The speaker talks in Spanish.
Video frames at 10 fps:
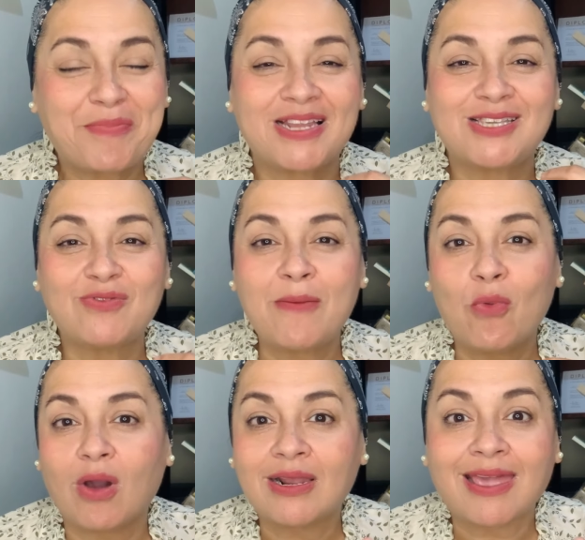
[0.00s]
para ser una
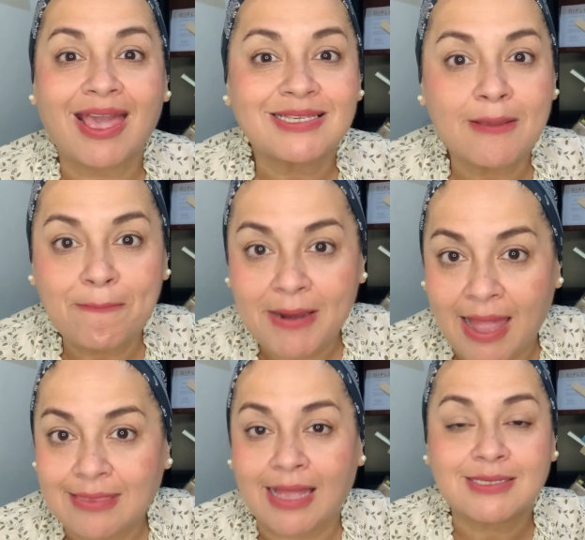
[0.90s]
mujer que hace
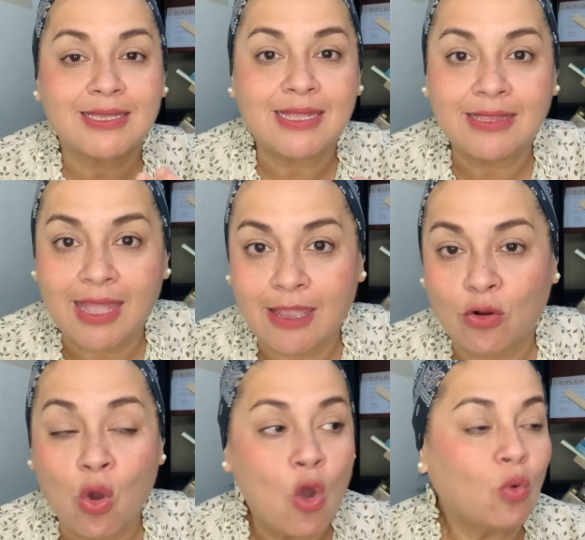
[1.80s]
plata, hace
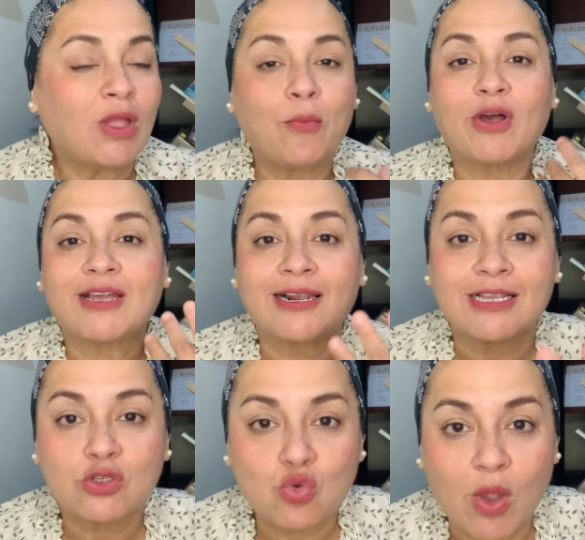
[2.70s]
dinero, una mujer que
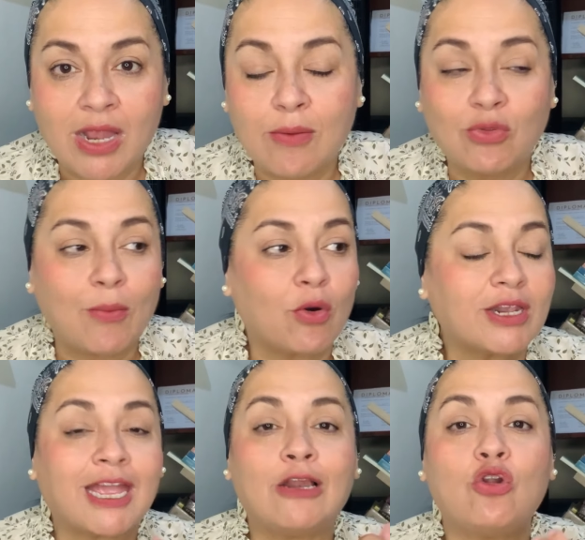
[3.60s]
resuelve, una
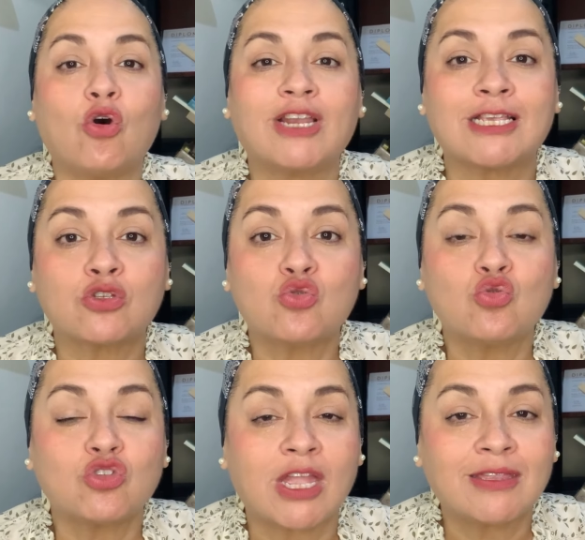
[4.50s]
mujer que logra
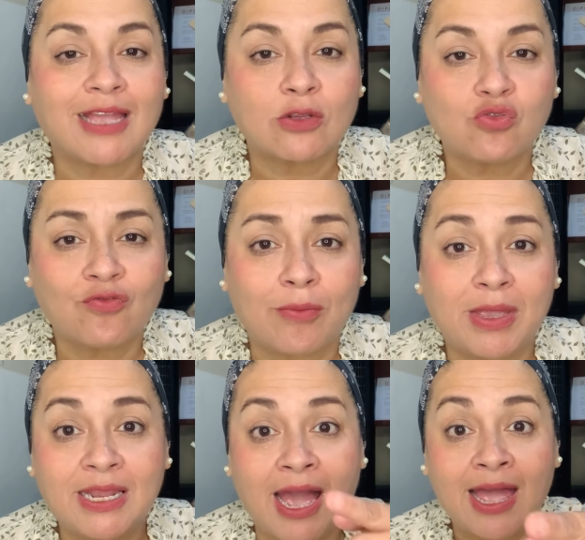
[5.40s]
sustentar su
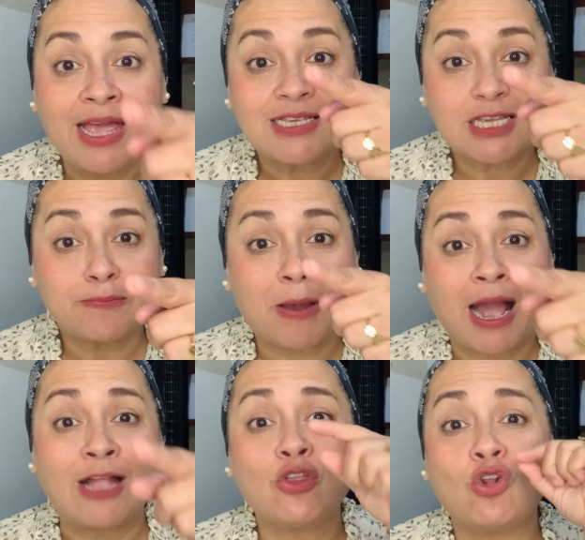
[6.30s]
familia. Estás
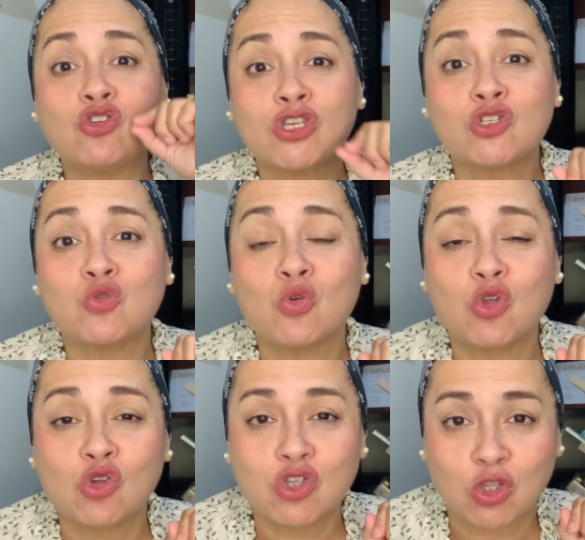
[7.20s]
pagando los
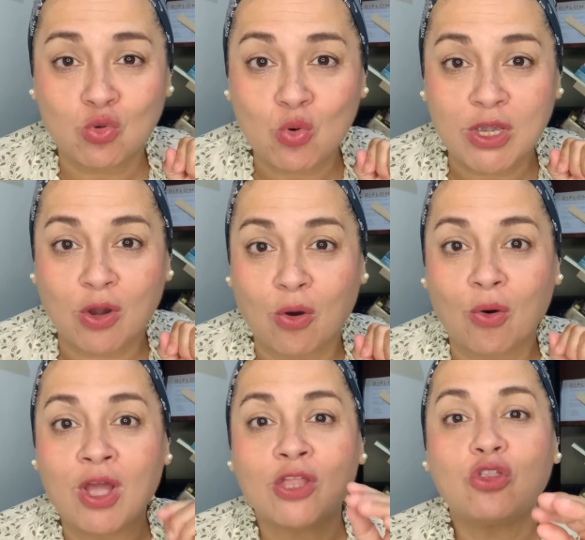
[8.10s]
estudios de tu
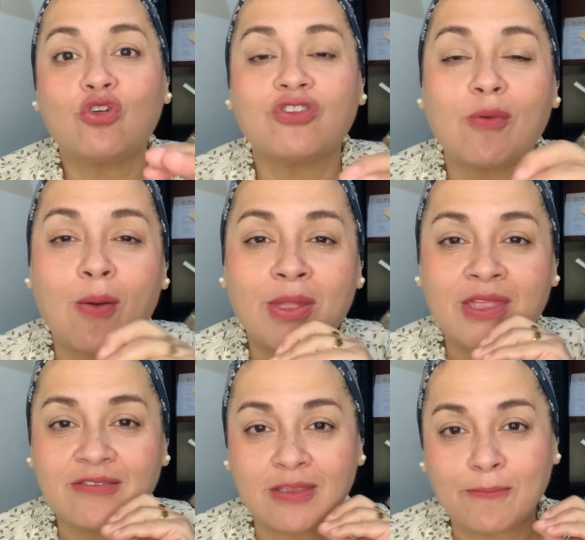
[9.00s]
hijo. Dios te va a
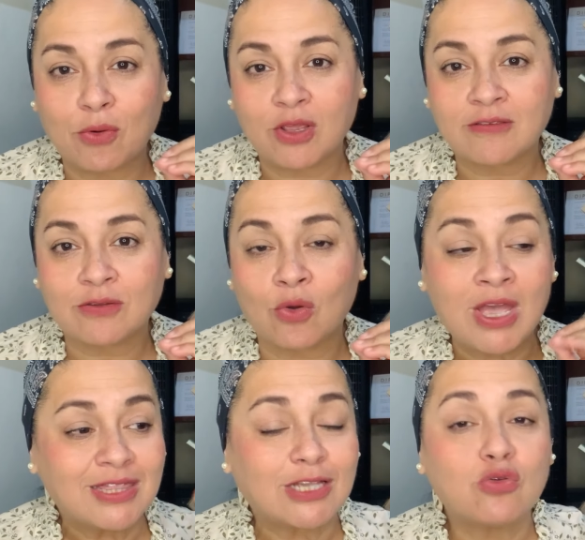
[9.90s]
bendecir por eso
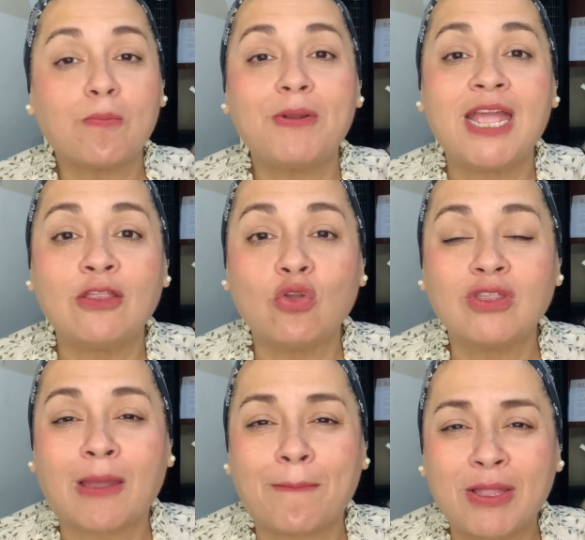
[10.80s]
está supliendo
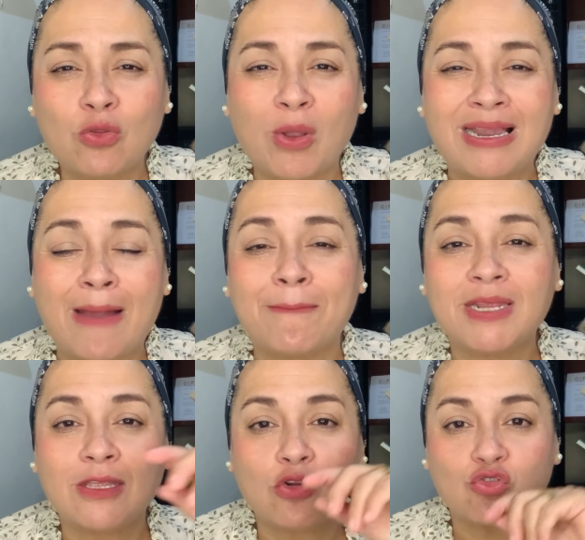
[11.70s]
y tapando el
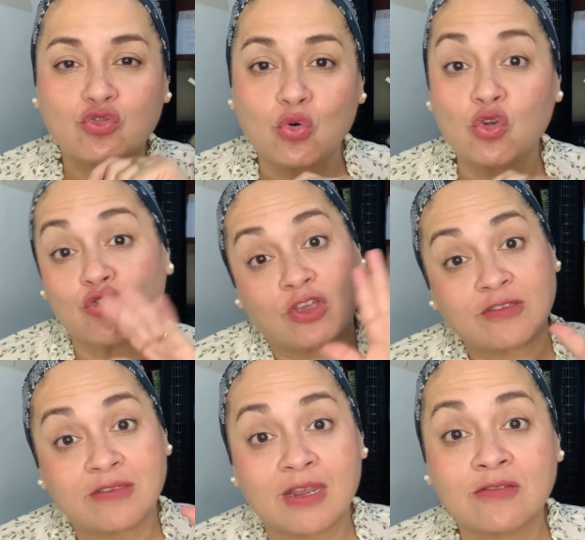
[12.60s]
hambre de los tuyos,
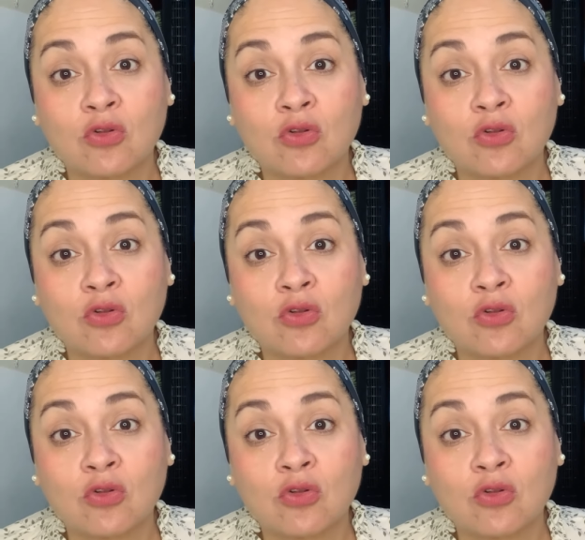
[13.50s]
quizás eres